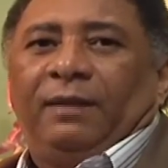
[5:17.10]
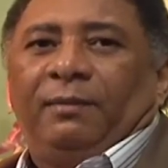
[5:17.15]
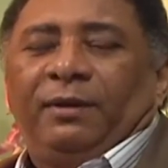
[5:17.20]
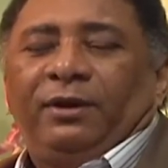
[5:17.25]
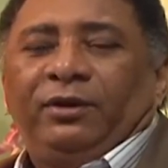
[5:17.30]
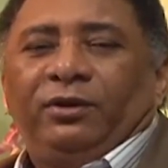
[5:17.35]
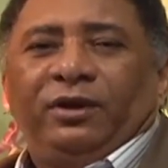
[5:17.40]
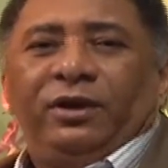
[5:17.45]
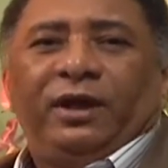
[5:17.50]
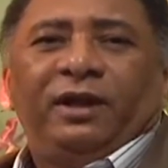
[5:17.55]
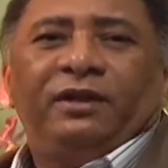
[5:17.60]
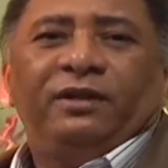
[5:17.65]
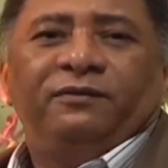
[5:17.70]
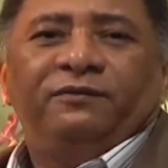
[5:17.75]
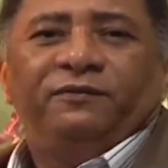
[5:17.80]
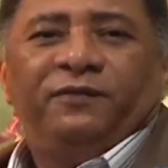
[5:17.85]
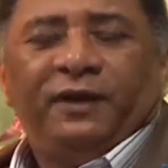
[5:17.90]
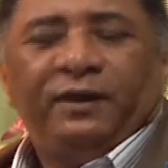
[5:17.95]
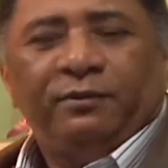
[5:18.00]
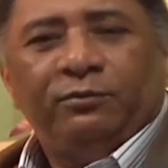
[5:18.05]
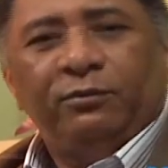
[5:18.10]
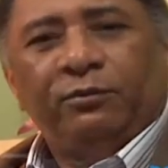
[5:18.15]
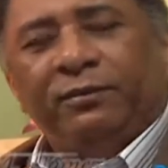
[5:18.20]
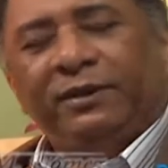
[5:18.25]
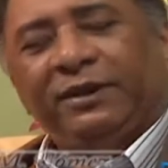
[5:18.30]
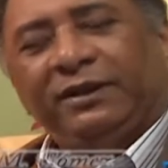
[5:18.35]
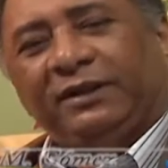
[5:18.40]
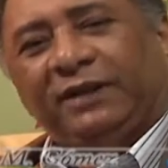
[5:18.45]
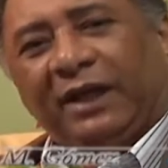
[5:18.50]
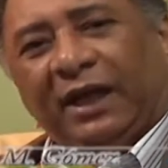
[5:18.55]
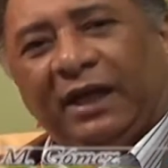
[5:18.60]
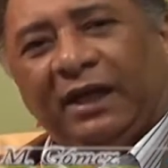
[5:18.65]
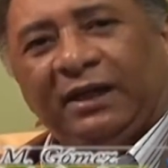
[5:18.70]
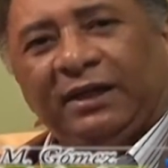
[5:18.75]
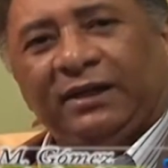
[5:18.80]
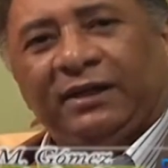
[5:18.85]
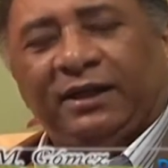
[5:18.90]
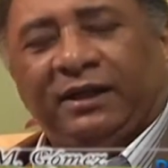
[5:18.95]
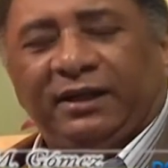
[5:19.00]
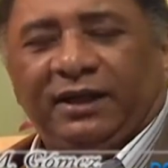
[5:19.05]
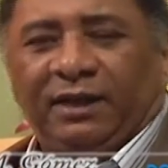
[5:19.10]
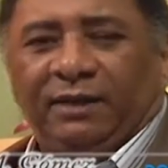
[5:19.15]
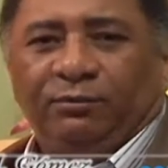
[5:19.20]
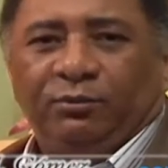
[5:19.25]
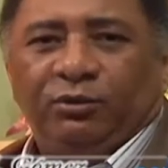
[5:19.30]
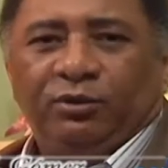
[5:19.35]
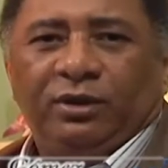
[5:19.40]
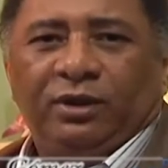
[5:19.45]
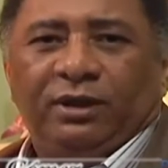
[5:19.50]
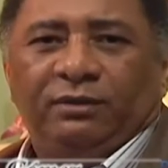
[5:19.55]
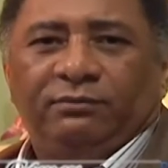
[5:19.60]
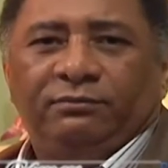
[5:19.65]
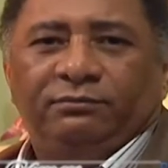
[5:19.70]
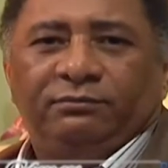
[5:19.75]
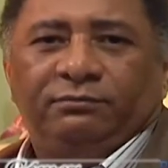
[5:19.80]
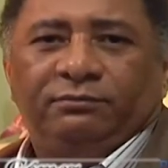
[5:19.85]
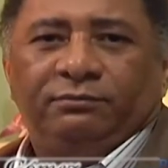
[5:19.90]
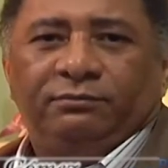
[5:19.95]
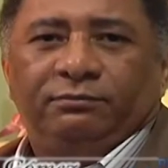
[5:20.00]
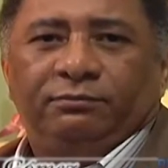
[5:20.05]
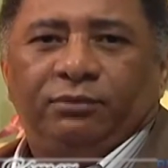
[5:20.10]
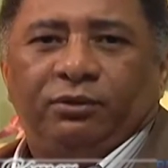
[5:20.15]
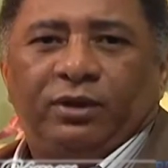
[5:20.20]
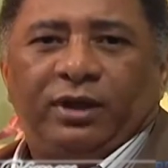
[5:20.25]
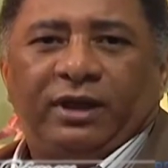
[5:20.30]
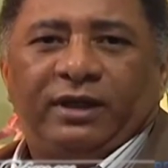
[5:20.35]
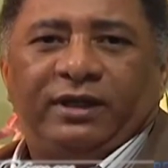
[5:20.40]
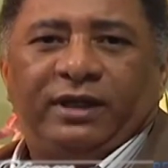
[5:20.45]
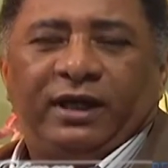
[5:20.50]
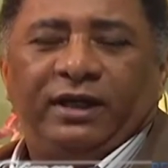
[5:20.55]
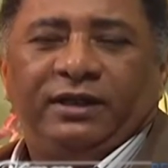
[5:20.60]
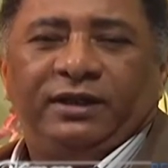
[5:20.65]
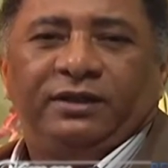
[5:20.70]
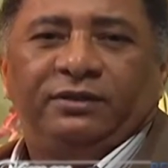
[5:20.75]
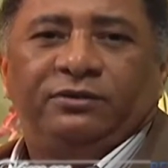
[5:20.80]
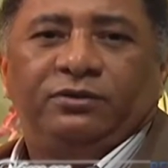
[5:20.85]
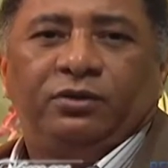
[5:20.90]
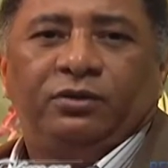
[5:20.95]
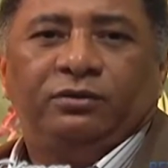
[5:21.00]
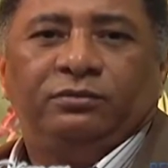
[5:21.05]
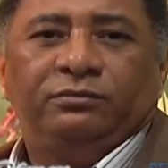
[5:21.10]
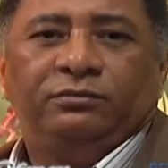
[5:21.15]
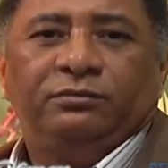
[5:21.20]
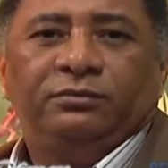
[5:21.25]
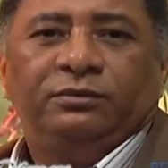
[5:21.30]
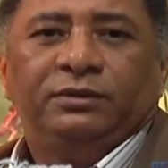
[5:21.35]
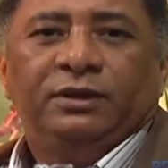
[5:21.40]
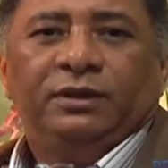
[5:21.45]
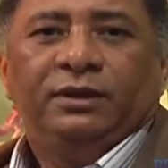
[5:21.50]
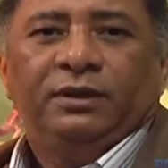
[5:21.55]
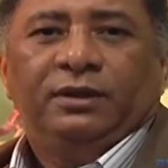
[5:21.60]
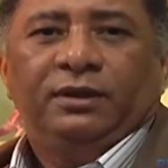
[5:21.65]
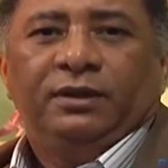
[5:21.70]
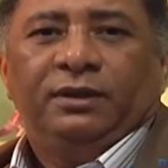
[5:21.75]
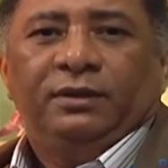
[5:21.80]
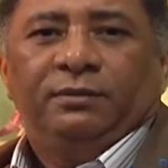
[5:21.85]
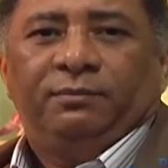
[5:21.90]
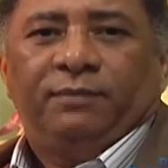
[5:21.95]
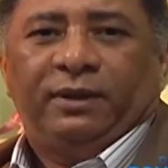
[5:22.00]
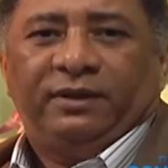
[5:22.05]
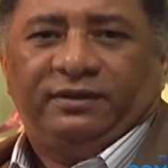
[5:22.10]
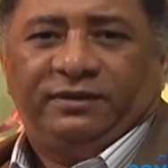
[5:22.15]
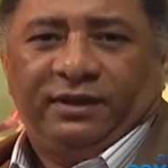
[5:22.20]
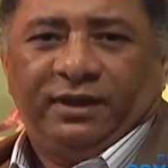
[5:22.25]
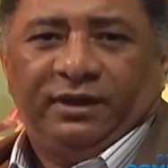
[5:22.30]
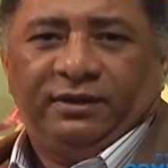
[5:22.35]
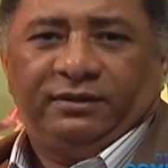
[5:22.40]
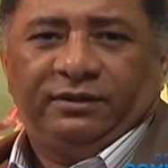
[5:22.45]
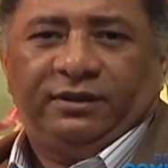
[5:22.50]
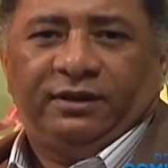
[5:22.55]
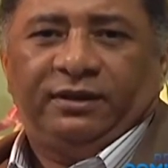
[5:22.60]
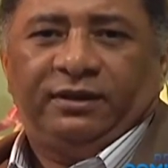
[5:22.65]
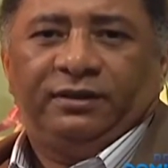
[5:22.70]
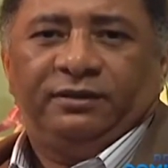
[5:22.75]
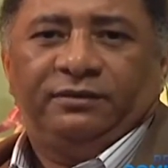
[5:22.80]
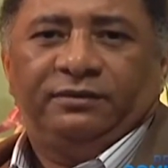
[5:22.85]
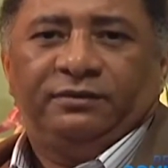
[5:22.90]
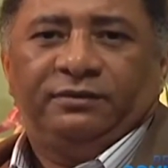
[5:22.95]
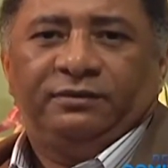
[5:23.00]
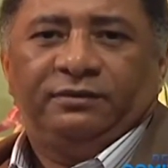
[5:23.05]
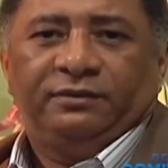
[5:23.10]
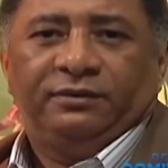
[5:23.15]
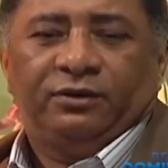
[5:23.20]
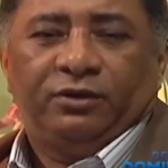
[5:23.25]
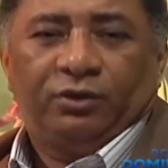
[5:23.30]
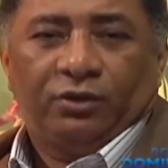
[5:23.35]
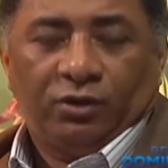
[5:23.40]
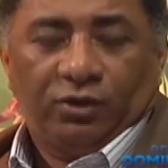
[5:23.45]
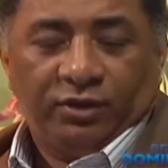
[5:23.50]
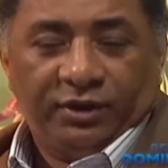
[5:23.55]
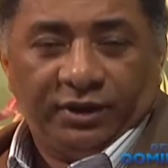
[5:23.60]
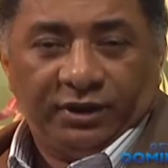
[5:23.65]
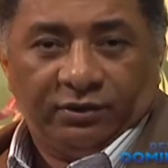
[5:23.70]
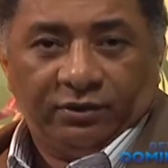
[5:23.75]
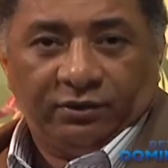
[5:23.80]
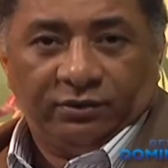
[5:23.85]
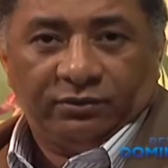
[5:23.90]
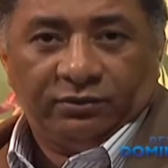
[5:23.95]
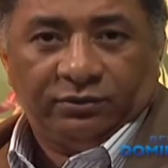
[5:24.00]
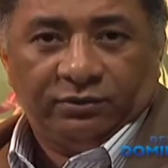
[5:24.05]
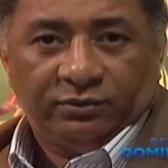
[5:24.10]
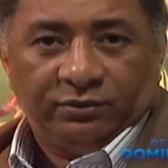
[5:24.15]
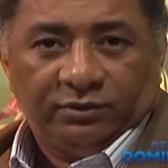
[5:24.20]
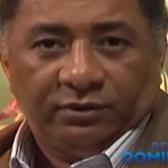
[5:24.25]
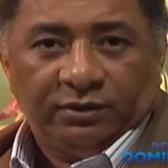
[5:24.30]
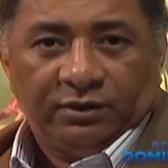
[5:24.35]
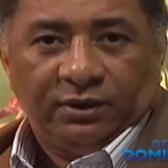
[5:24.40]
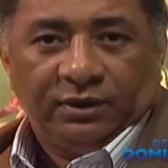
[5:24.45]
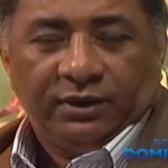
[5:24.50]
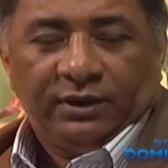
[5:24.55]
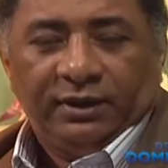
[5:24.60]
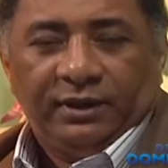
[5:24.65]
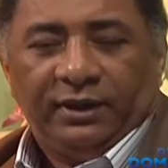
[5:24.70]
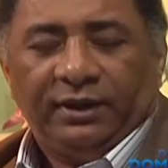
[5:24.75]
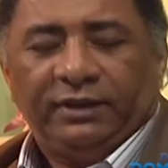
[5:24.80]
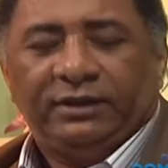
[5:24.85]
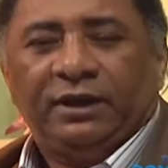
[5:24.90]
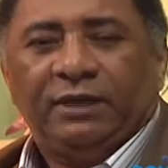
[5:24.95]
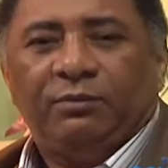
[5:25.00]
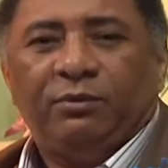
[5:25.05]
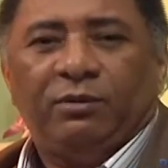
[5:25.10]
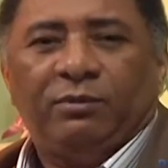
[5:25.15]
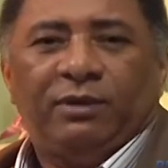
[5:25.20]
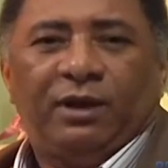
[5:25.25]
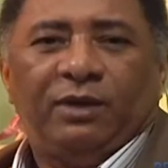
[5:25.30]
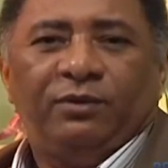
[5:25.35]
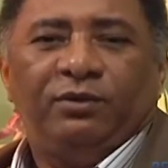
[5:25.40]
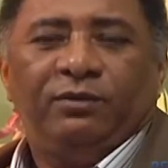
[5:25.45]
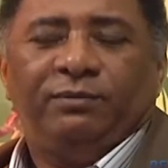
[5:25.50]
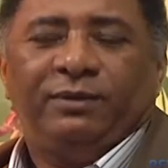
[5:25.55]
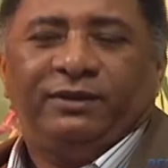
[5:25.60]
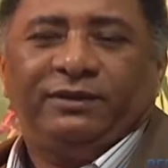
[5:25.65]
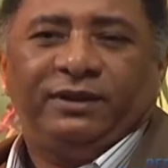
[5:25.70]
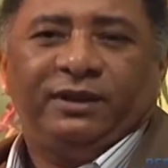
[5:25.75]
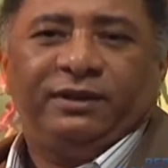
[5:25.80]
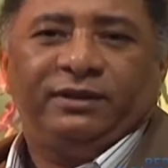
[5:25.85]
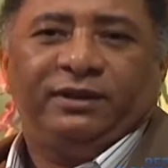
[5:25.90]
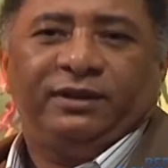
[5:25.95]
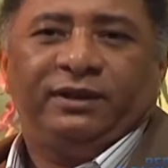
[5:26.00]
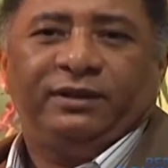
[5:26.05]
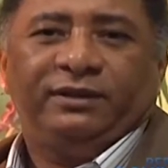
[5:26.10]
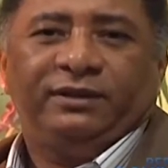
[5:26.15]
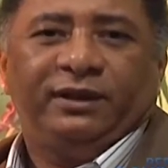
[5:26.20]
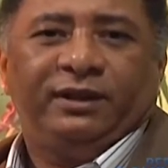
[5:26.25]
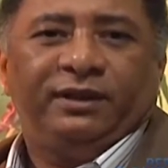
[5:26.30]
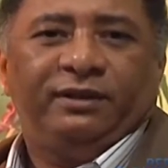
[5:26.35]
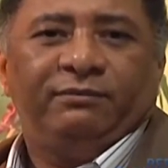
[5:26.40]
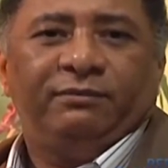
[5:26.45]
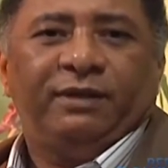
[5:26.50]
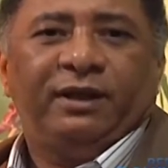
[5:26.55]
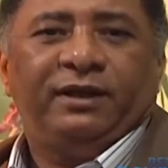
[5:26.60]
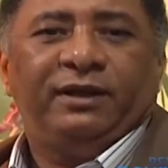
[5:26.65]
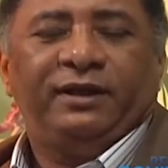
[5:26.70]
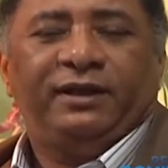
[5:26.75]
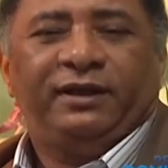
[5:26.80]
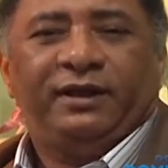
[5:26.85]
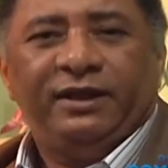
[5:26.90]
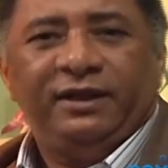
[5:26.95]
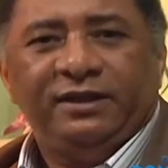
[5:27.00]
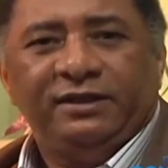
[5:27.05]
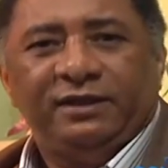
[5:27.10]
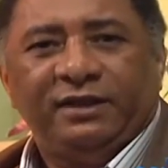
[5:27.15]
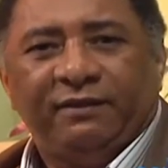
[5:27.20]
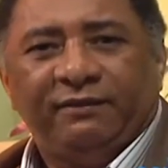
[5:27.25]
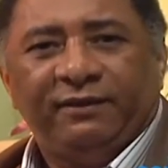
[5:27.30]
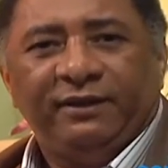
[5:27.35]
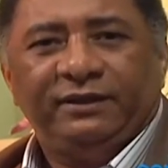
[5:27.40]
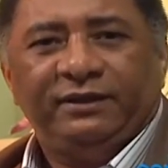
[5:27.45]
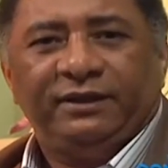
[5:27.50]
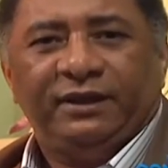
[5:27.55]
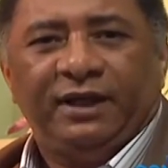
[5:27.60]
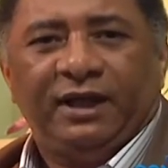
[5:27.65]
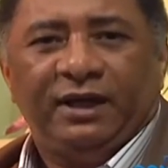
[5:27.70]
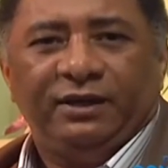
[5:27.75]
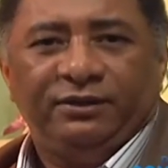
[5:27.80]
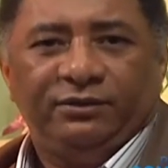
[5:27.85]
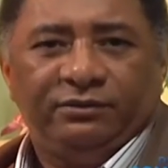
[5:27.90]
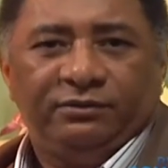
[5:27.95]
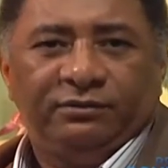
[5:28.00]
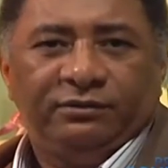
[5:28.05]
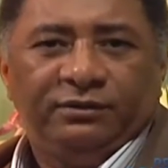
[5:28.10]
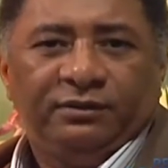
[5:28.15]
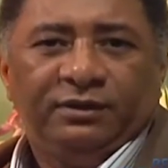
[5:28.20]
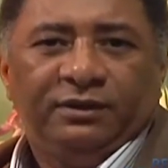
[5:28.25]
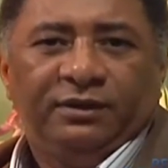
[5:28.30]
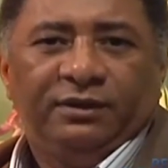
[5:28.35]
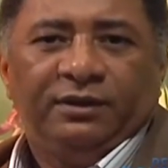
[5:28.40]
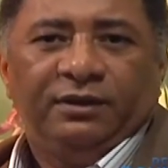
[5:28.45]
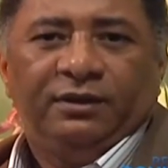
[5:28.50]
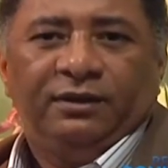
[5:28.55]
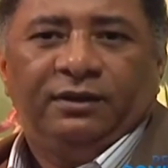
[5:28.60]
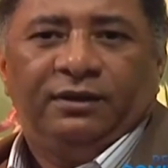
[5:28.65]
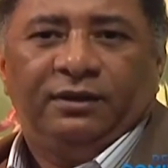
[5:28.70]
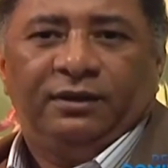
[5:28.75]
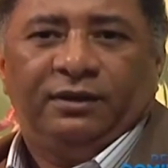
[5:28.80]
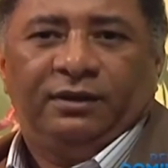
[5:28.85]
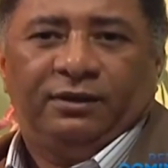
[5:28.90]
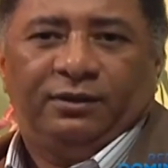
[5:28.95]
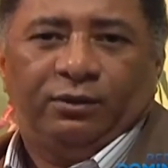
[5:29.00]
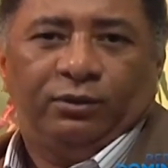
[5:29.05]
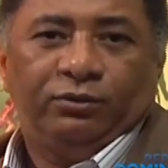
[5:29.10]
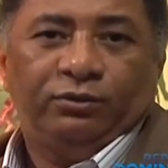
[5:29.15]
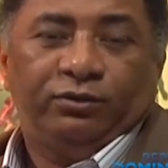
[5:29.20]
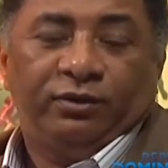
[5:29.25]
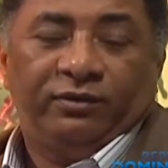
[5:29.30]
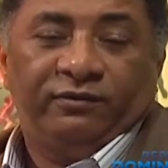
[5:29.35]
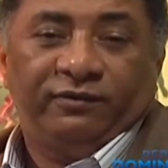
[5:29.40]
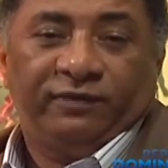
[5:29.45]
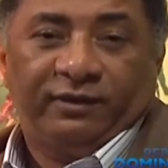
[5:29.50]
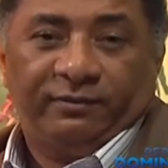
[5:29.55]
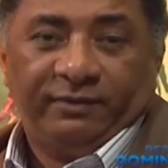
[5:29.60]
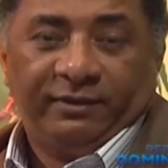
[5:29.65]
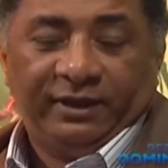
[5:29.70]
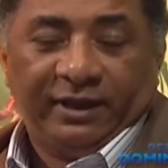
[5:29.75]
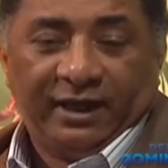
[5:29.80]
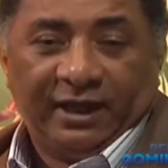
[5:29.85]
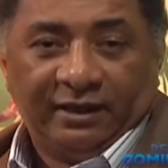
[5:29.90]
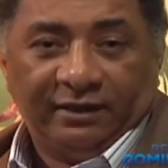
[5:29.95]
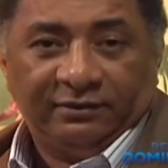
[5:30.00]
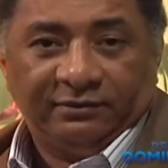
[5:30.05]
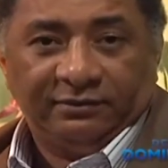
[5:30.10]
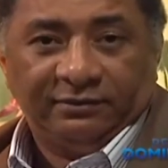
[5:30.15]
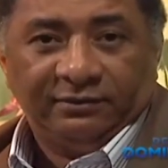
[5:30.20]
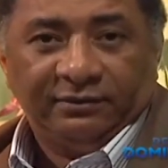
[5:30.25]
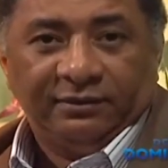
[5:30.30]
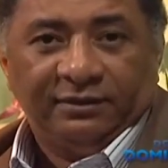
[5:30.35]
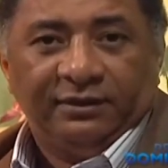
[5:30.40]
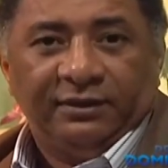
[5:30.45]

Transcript: La mayoría de enfermos mentales que deambulan por las calles son pacientes crónicos, estamos hablando de pacientes que tienen más de 15 a 20 años eh, con su enfermedad